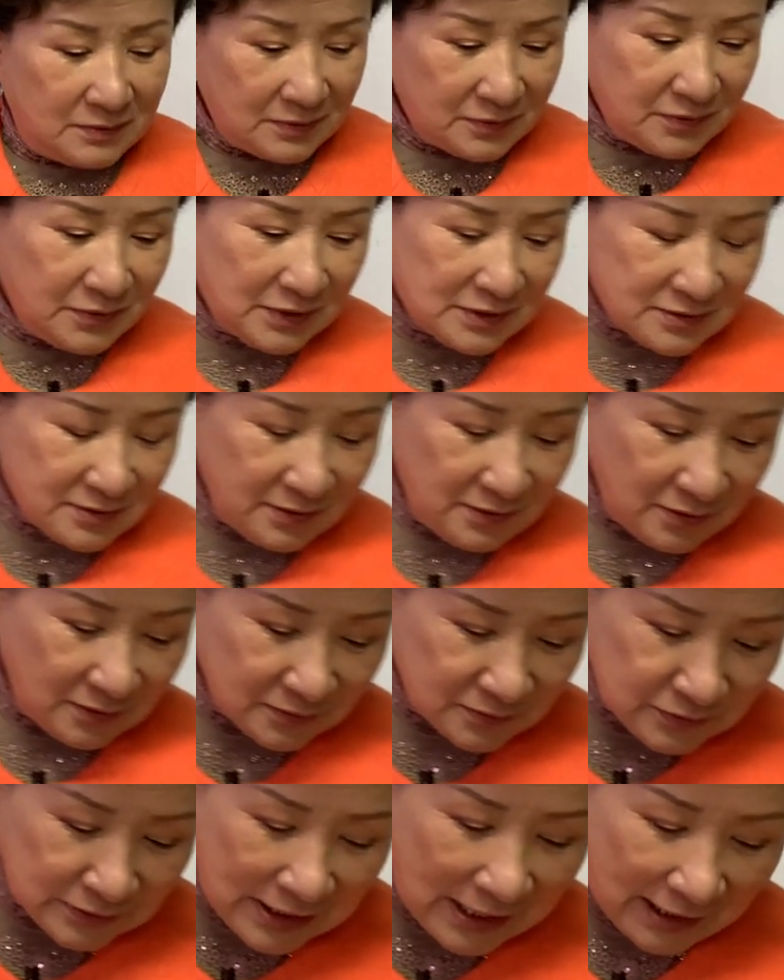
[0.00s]
그래서
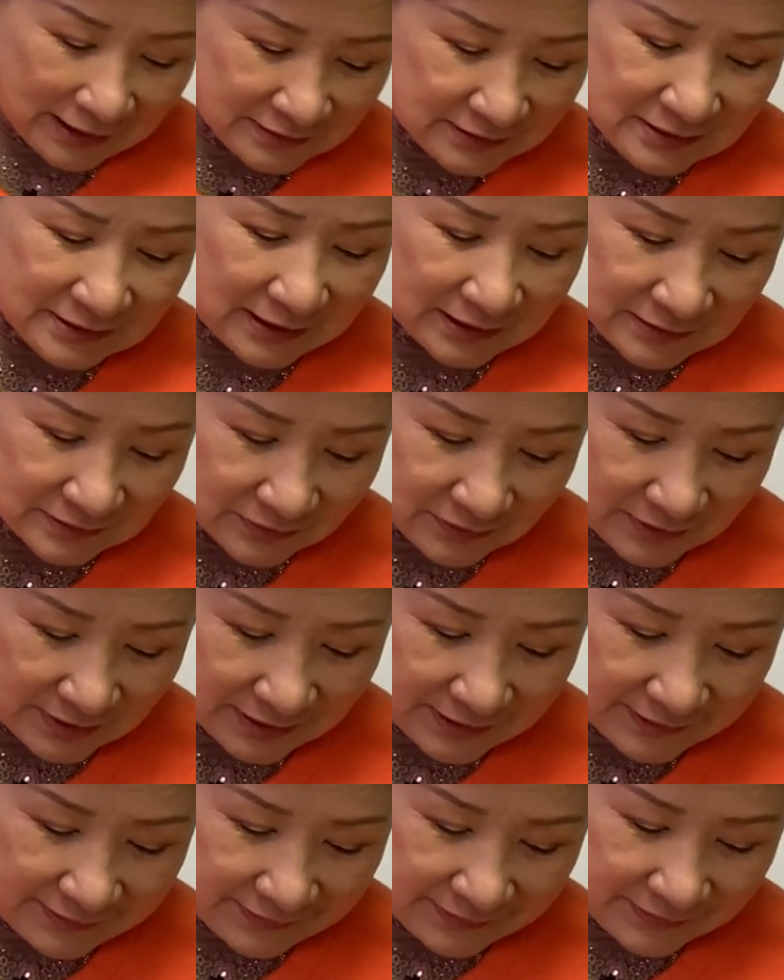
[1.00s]
그게 아니라는
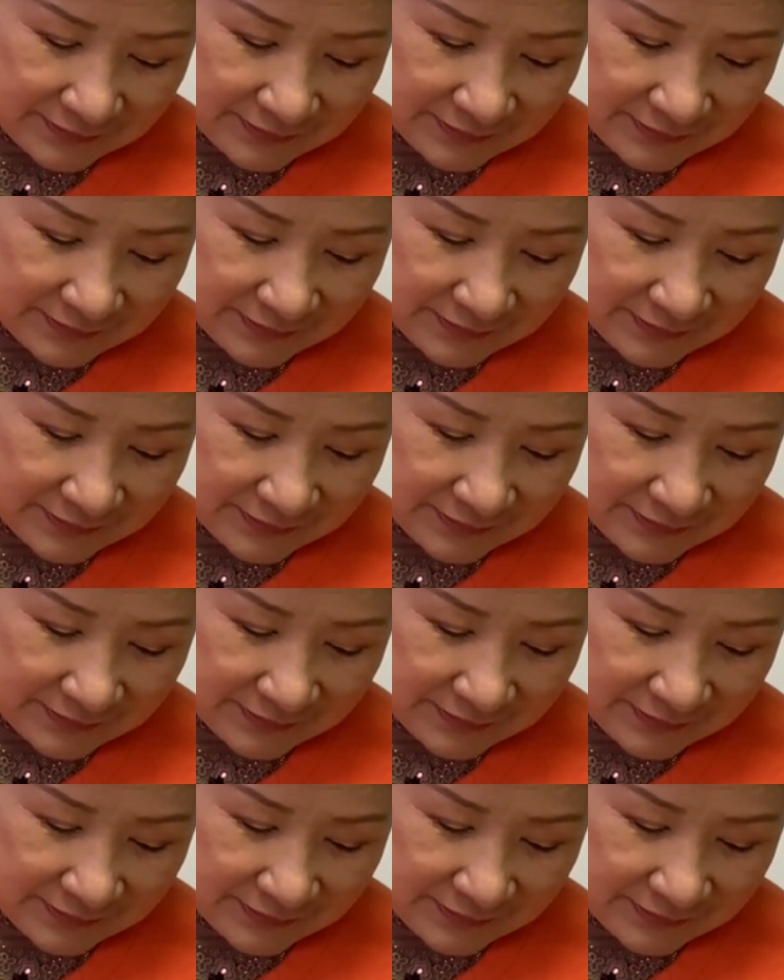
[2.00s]
거예요.